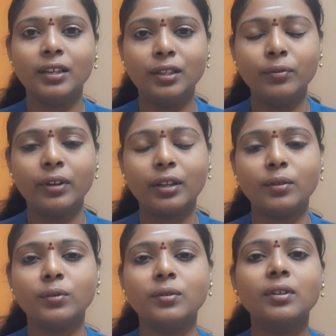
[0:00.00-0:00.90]
இது
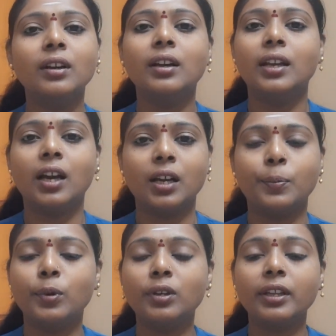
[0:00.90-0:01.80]
வரைக்கும் நாங்கள்
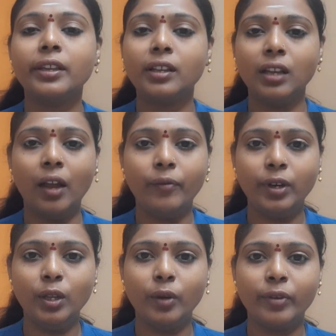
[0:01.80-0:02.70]
போட்ட எல்லா
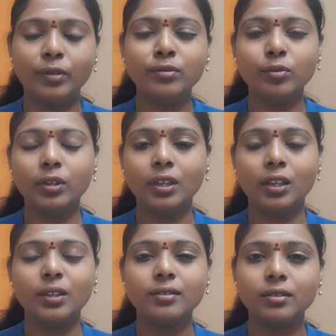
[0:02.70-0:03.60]
வீடியோவையும்
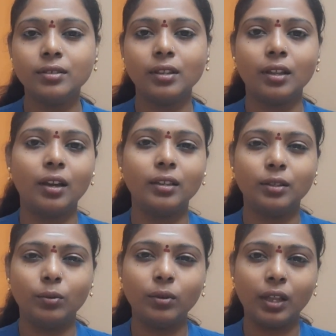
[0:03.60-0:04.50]
சுருக்கி சின்னதாக
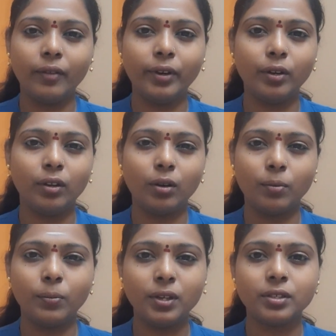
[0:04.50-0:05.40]
இந்த ஒரே வீடியோவில்
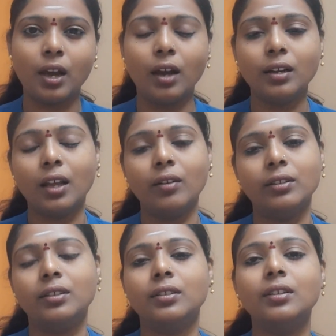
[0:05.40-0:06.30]
ரொம்ப ஷார்ட்டாக
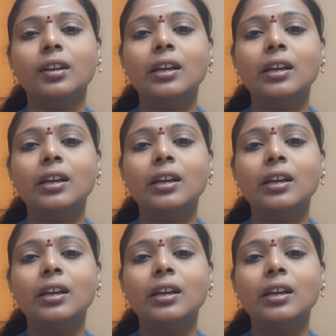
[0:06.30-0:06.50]
வந்துட்டு